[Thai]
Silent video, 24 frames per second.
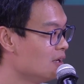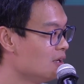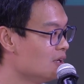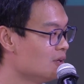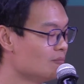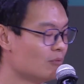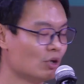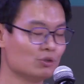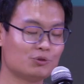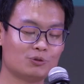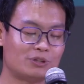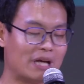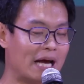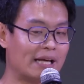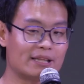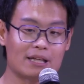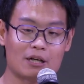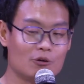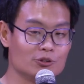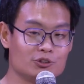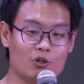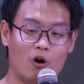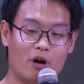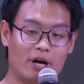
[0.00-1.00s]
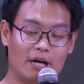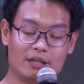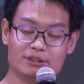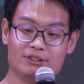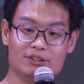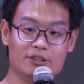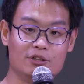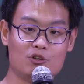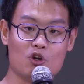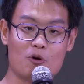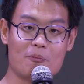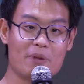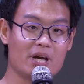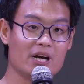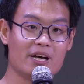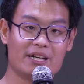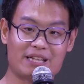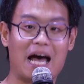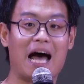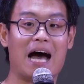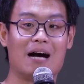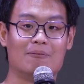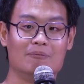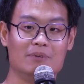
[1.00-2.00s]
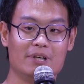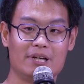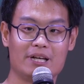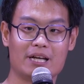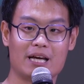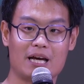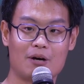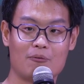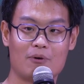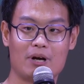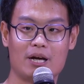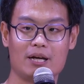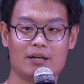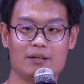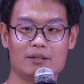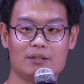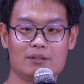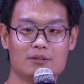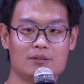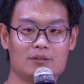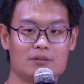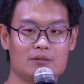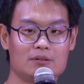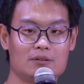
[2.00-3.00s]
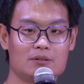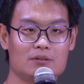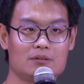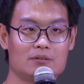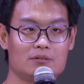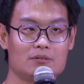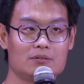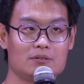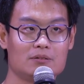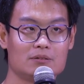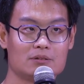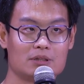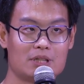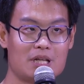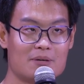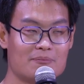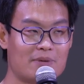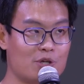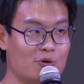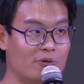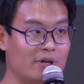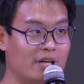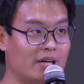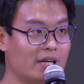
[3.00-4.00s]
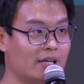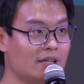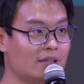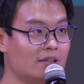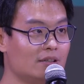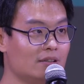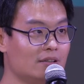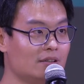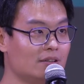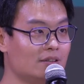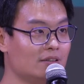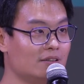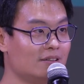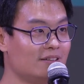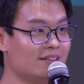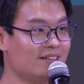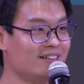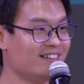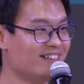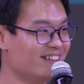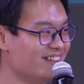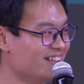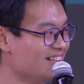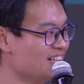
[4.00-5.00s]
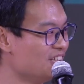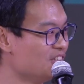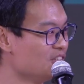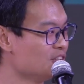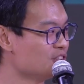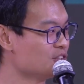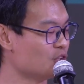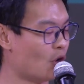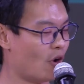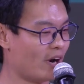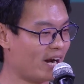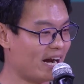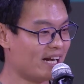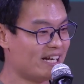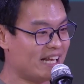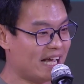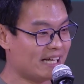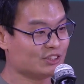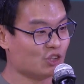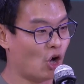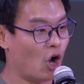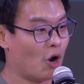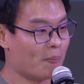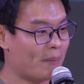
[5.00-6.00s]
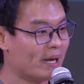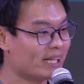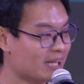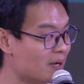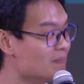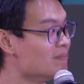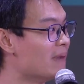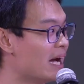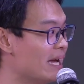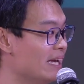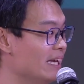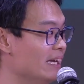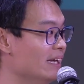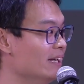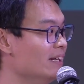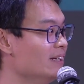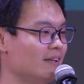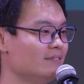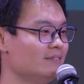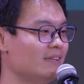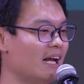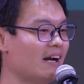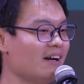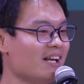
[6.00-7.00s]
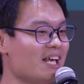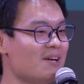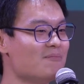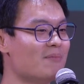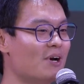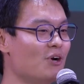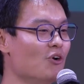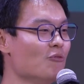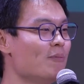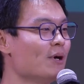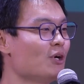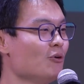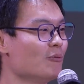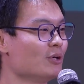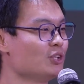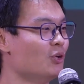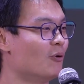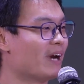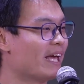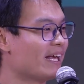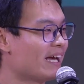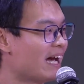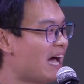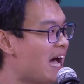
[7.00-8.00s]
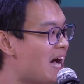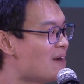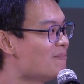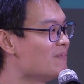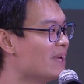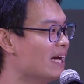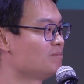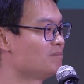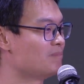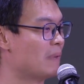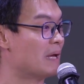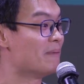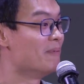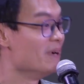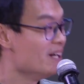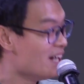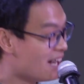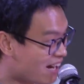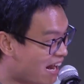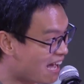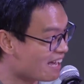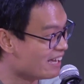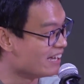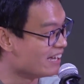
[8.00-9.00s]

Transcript: เพราะสุดท้ายถ้าเราสอนหนังสือโดยไม่เคยถามเลยนะฮะว่าจะทำอะไรอยู่เนี่ยสอนอันเนี้ยสอนไปทำไมนักเรียนบรรลุวัตถุประสงค์ในคาบเนี่ยไปเพื่ออะไร